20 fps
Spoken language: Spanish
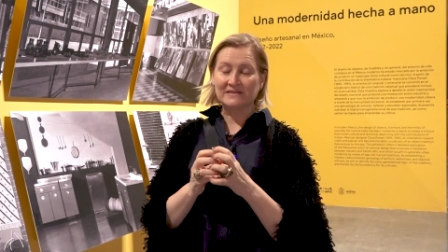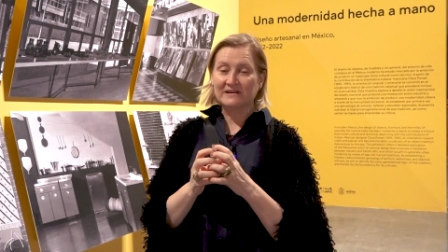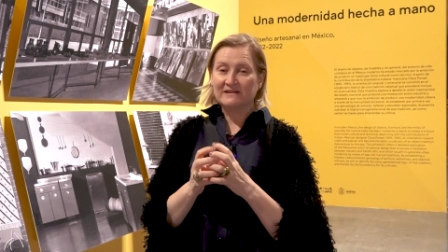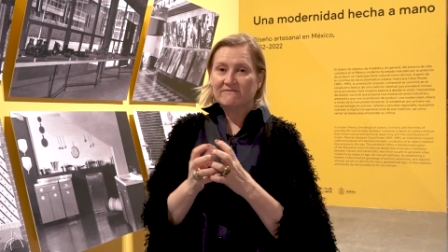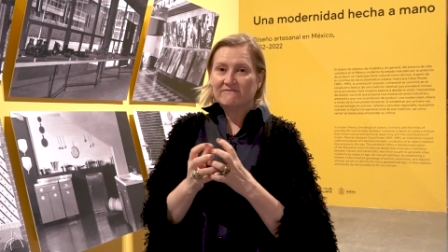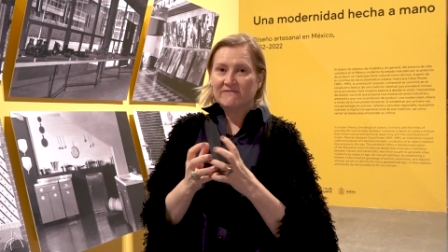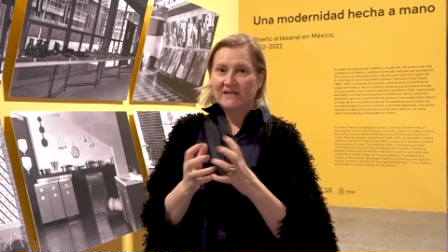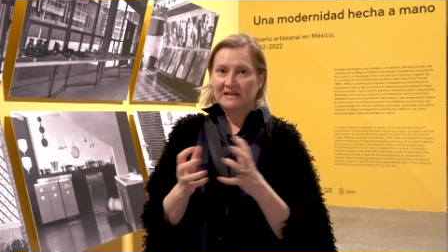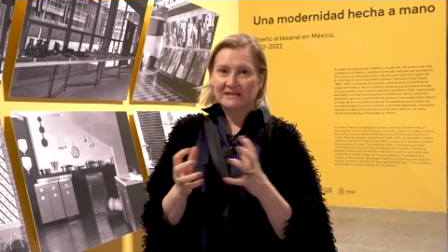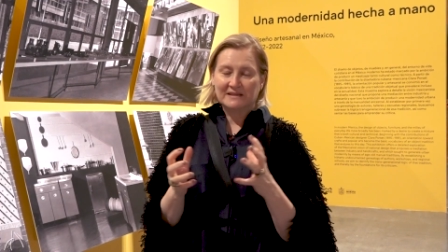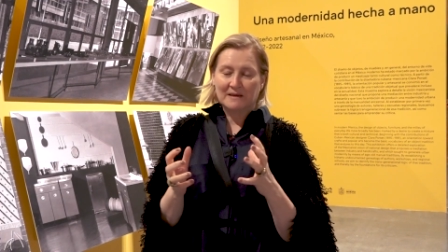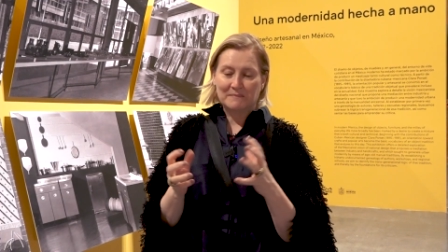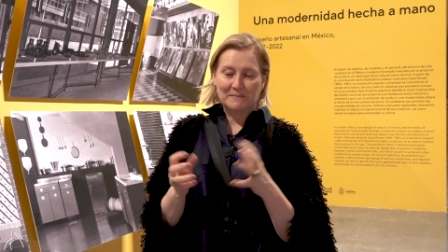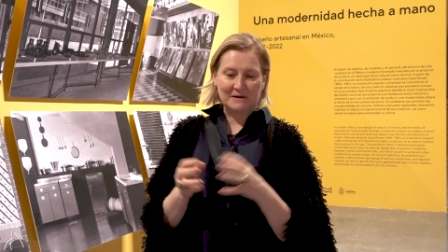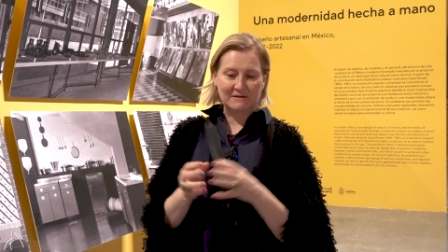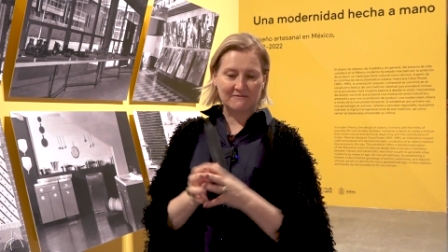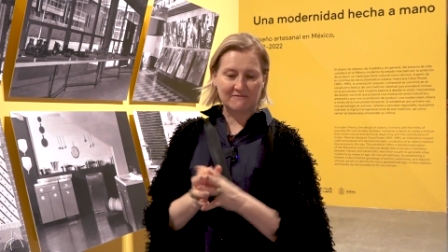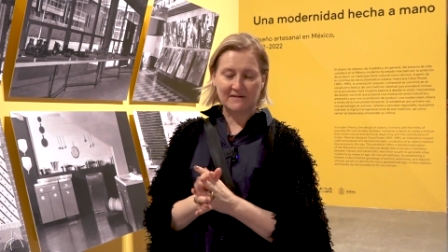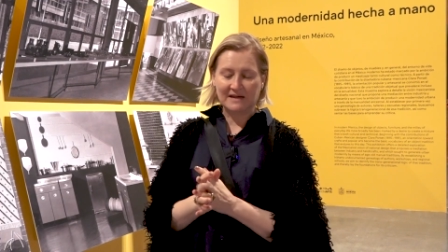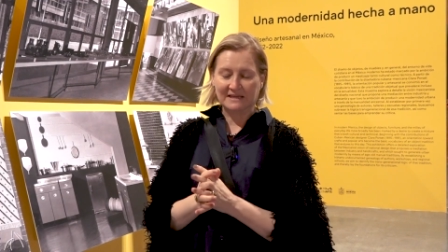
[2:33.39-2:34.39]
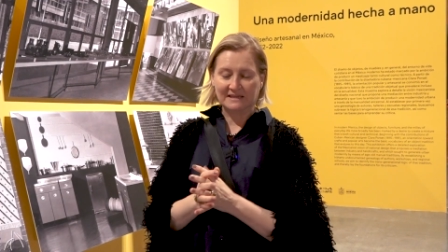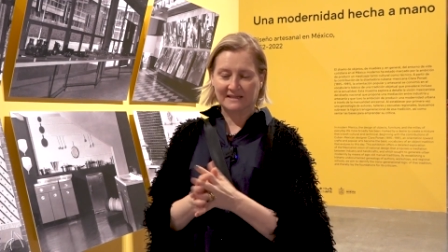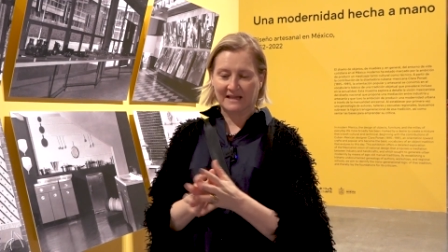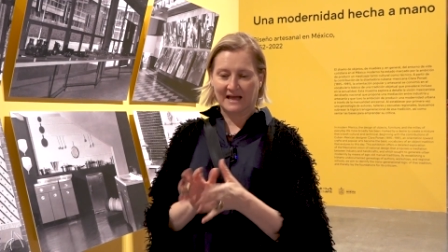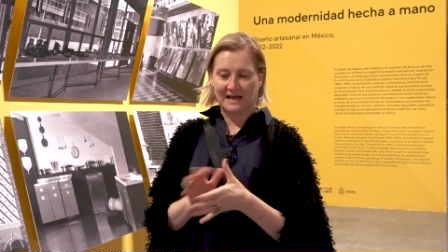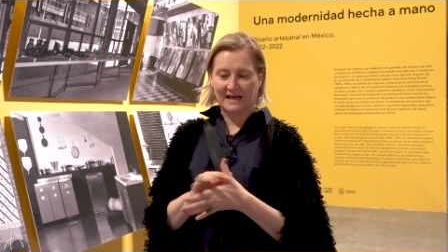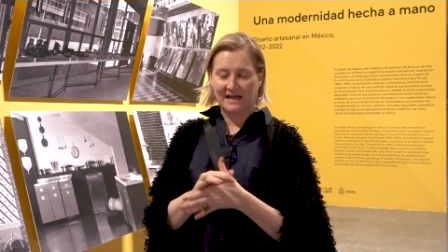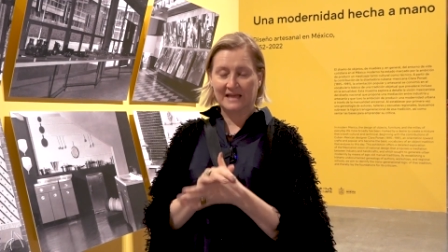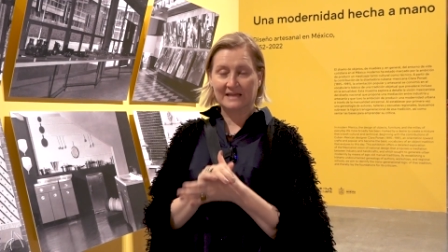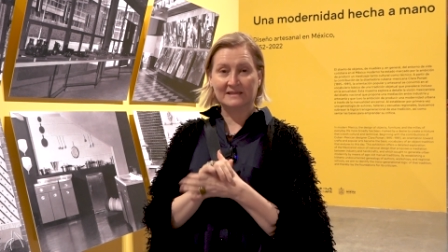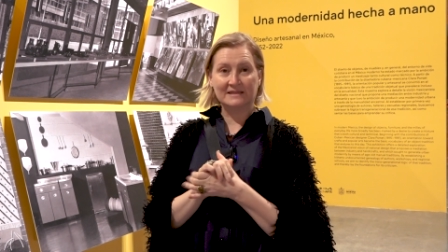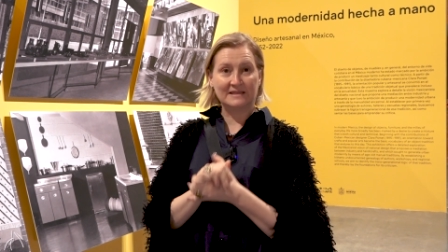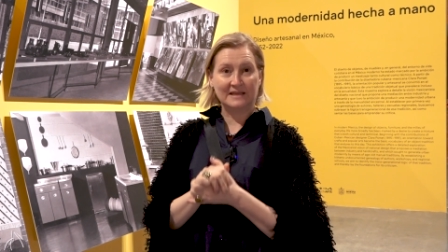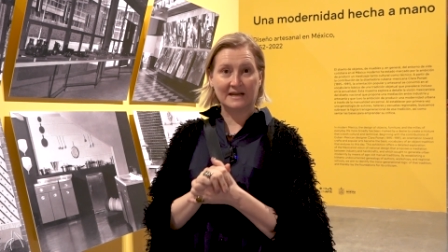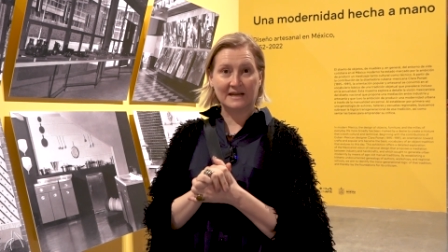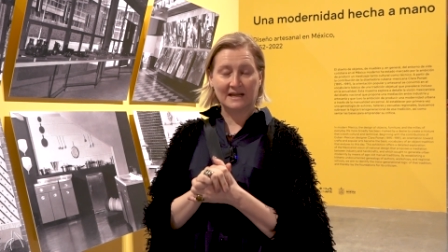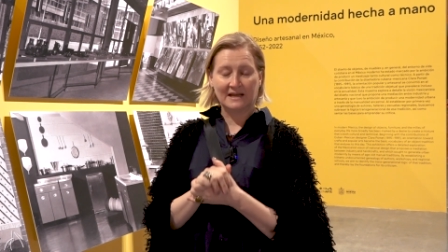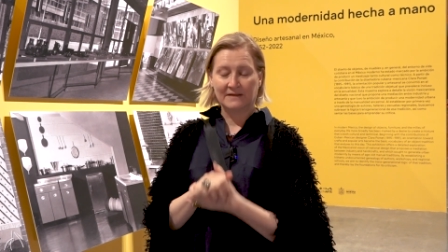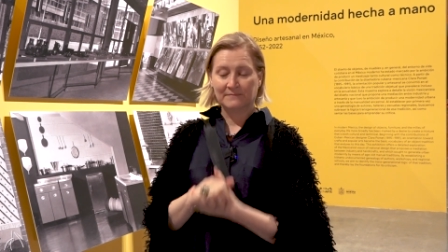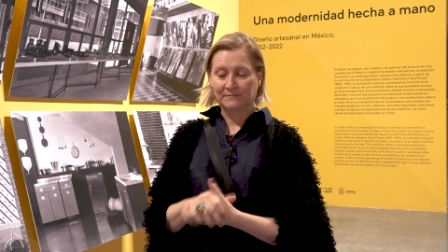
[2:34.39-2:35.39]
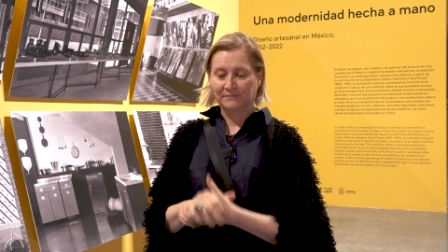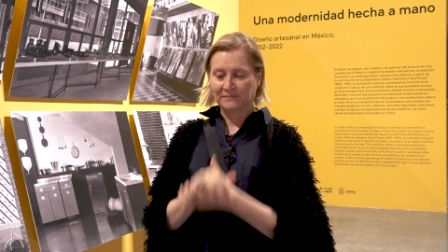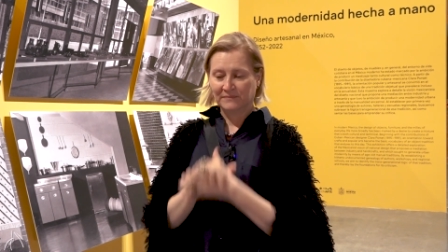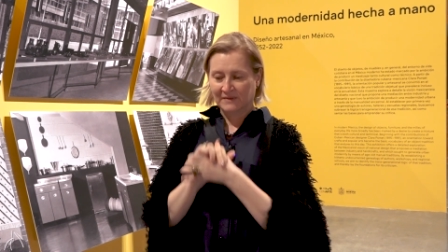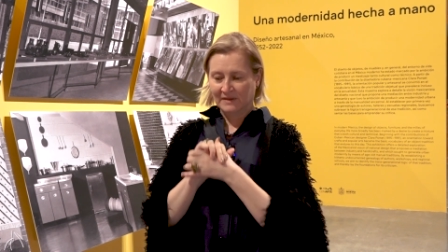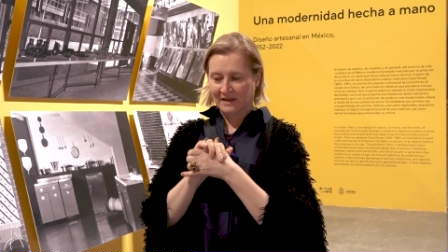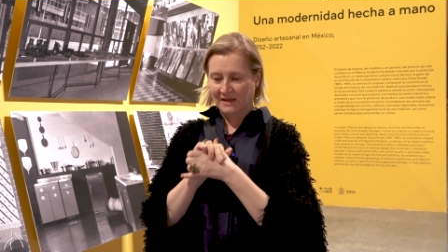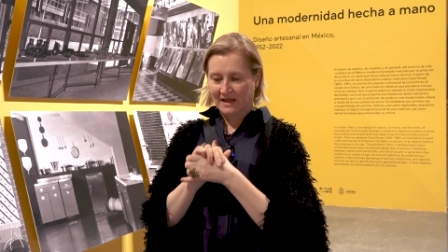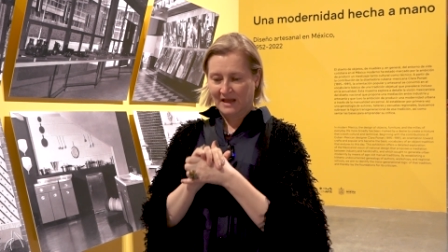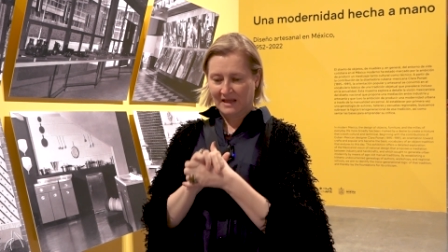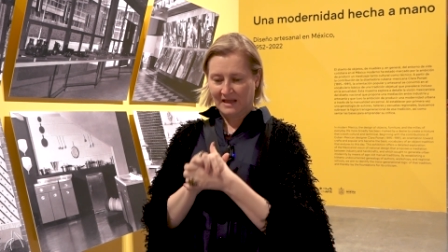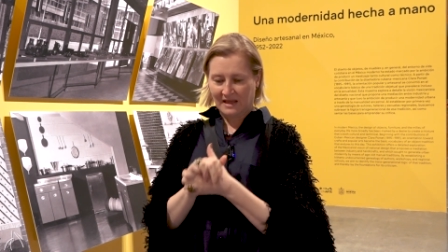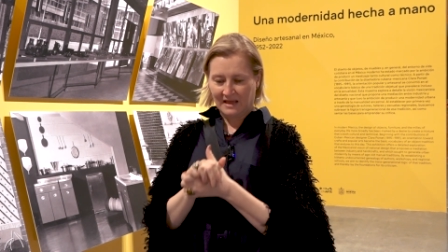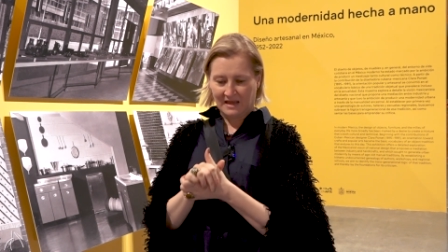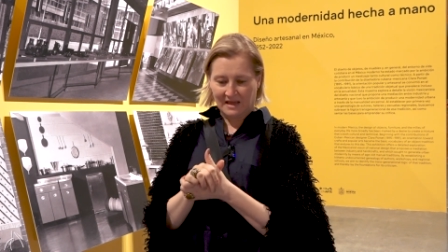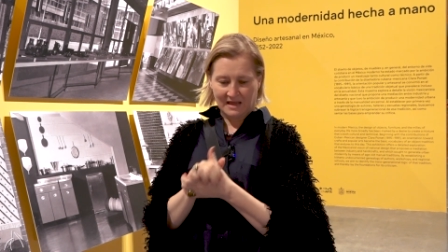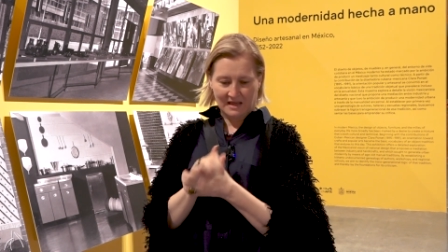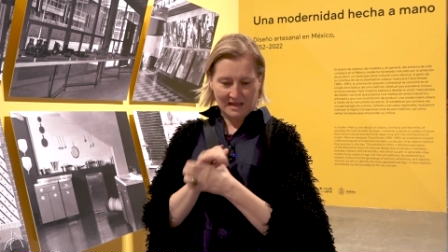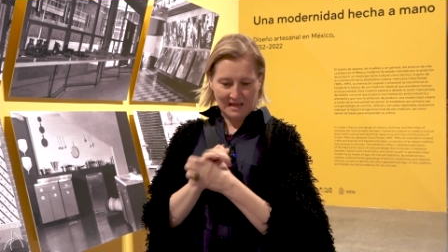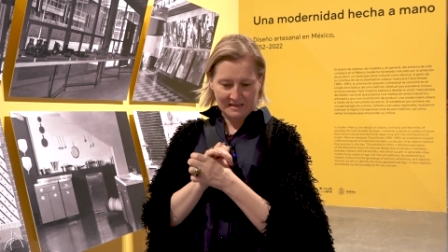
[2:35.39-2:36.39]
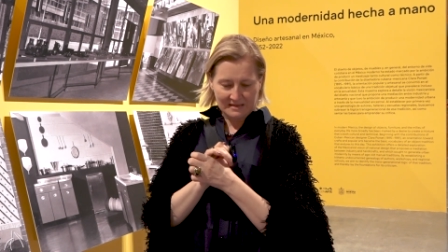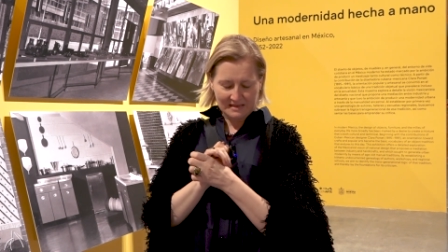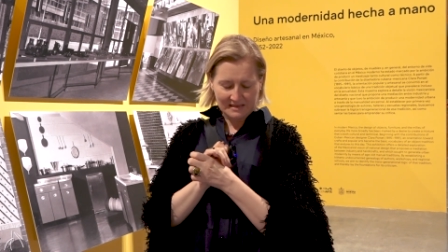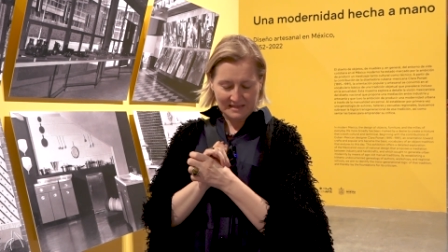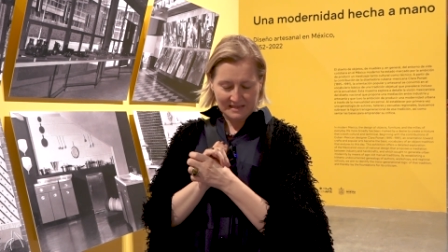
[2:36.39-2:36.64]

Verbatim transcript: trifecta perfecta entre eh,